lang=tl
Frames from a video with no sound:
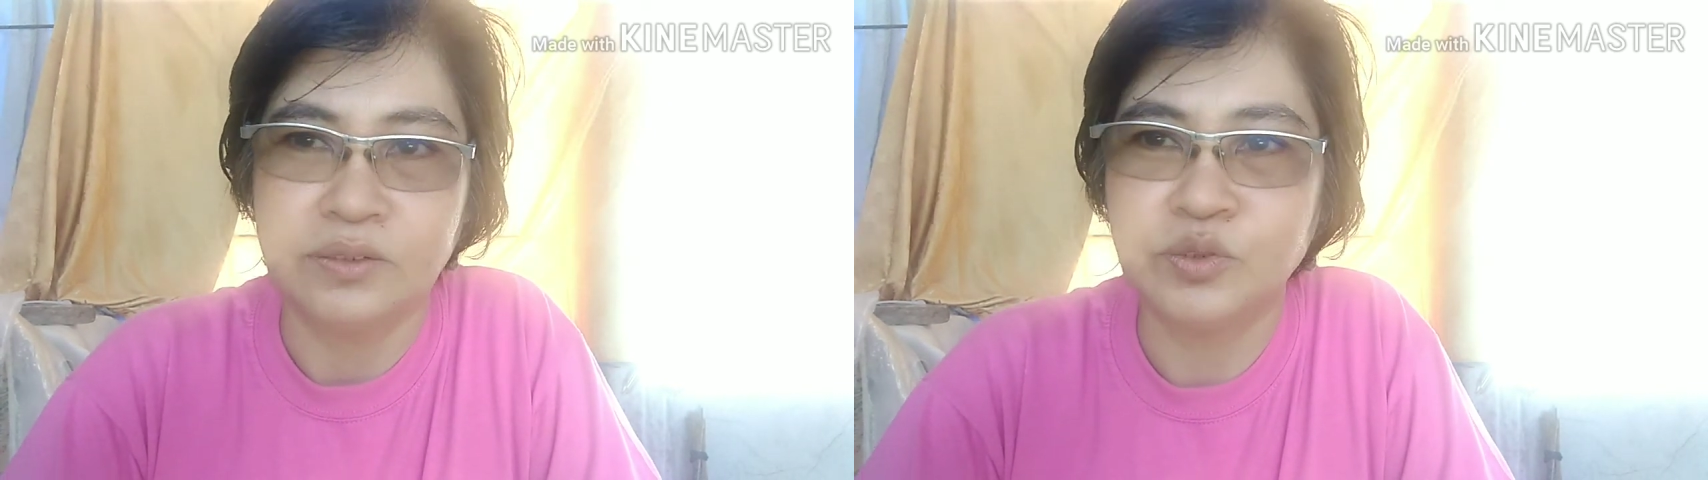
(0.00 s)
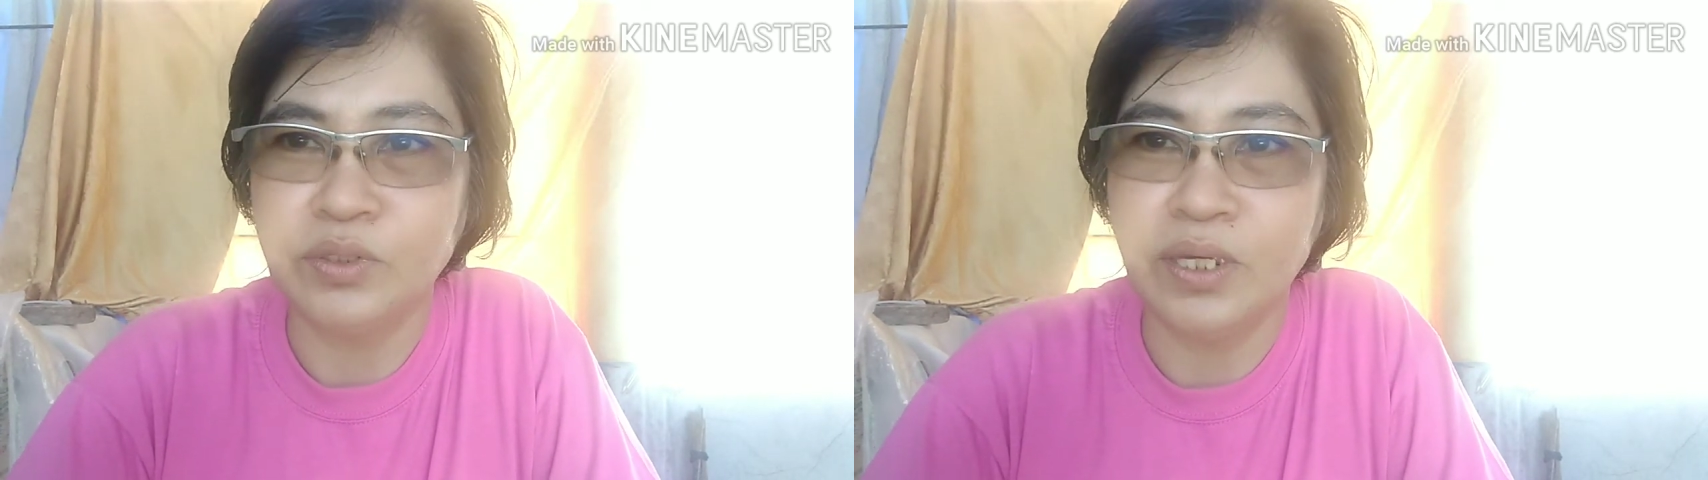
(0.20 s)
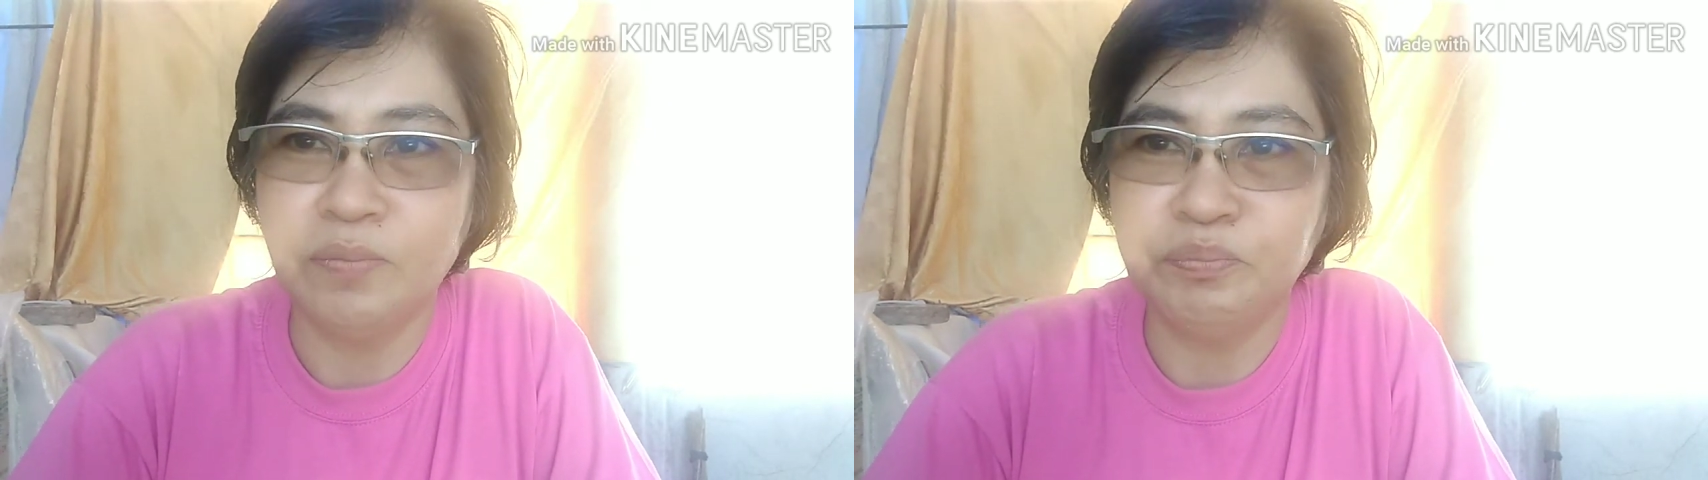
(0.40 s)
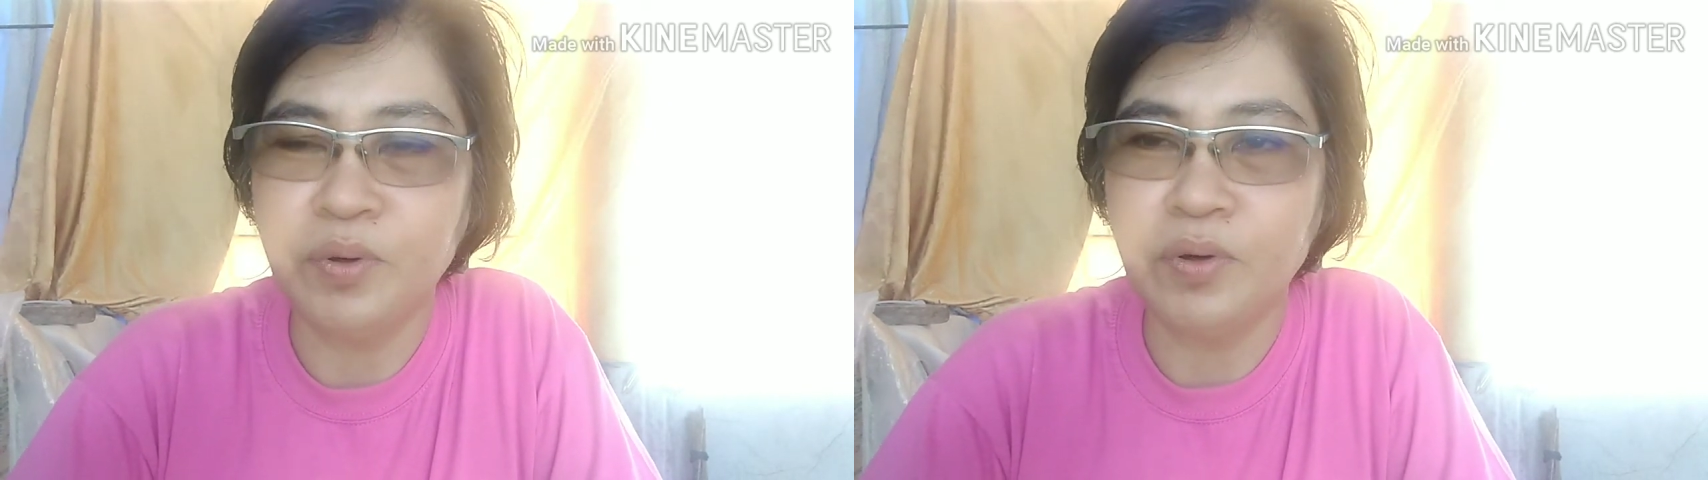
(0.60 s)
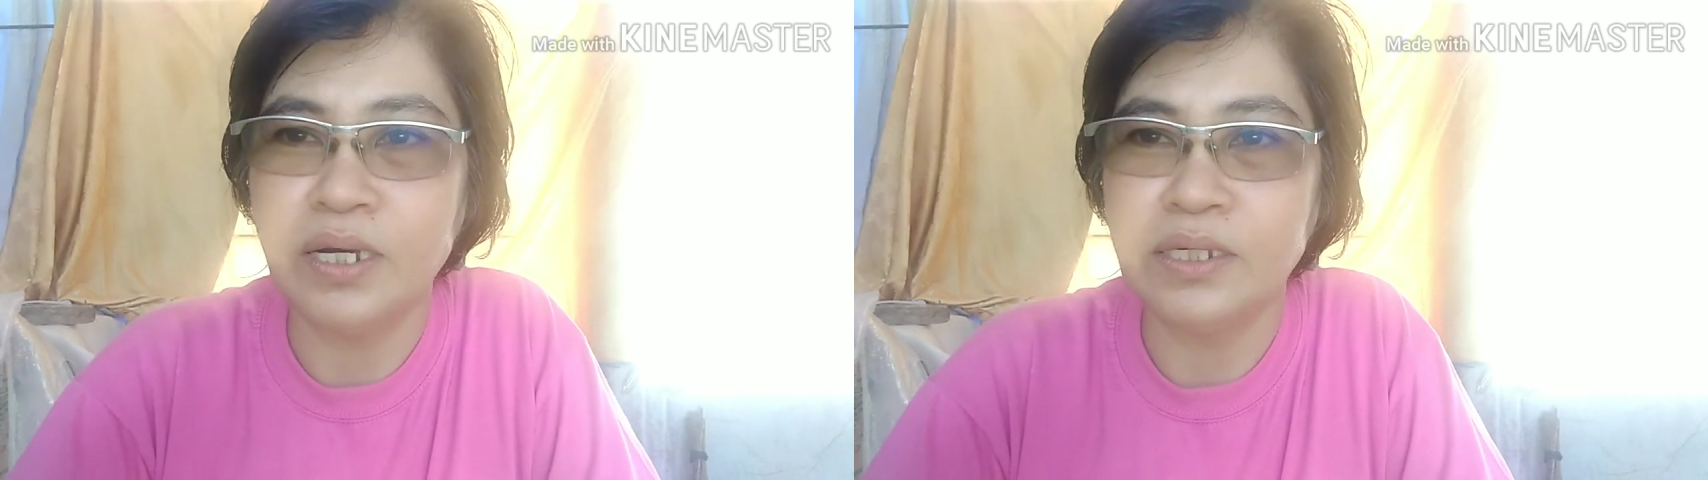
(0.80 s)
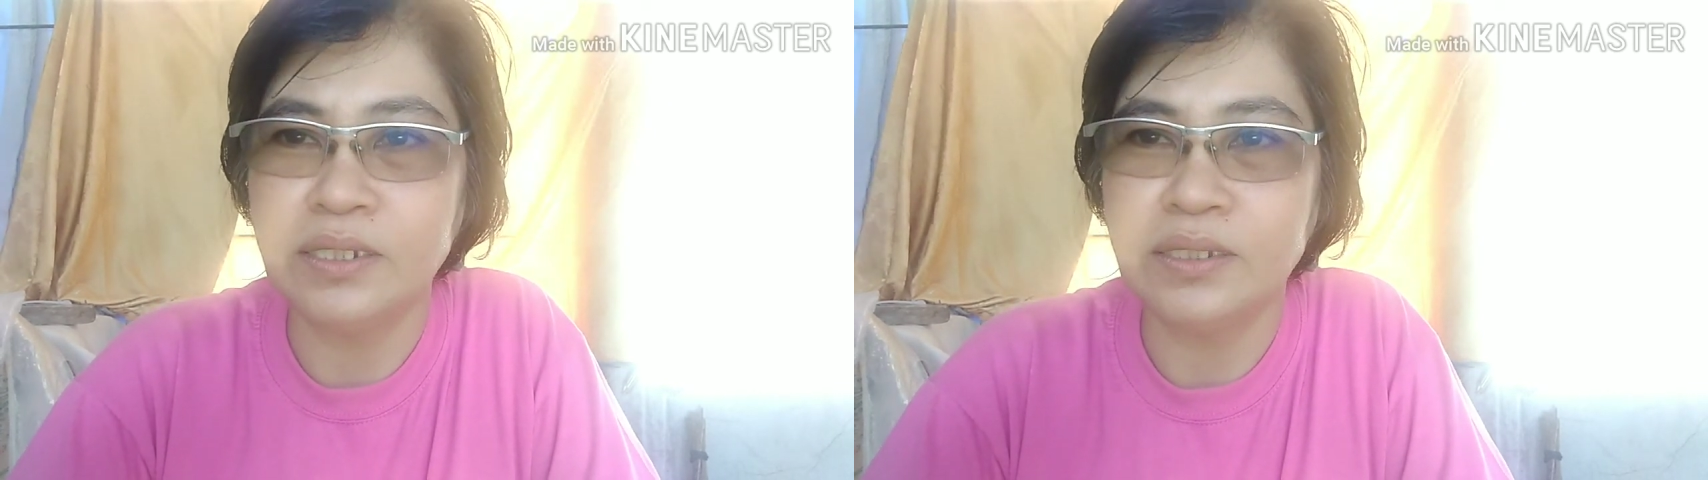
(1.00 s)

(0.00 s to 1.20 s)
So, yan po ang